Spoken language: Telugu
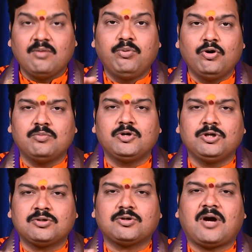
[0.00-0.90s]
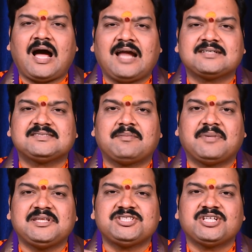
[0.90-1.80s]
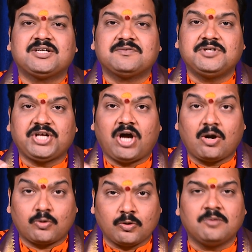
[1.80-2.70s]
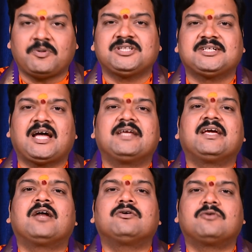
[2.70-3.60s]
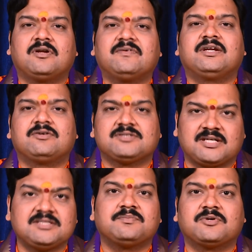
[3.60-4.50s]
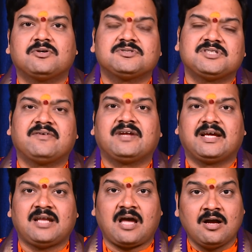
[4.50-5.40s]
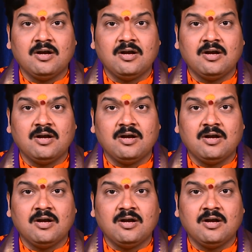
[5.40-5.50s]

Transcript: భూములు గృహాలకు సంబంధించినటువంటి హక్కులు పొందటానికి అనుకూలమైన రోజుగా చెప్పుకోవచ్చు ఎవరికైనా